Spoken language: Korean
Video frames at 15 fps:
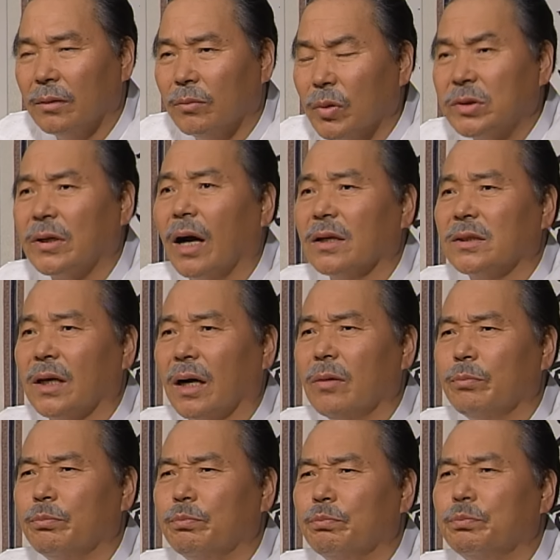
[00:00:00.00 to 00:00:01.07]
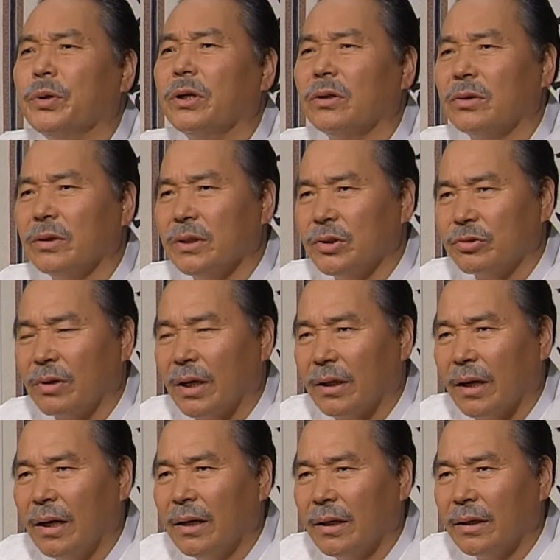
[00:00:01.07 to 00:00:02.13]
뭐 장사가 별거인 줄
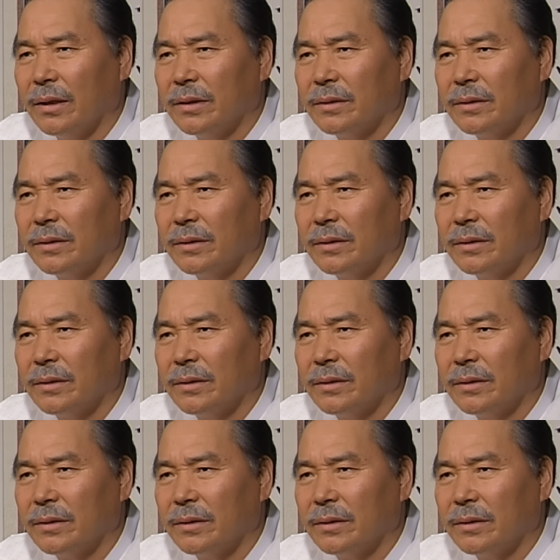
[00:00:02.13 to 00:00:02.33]
알아?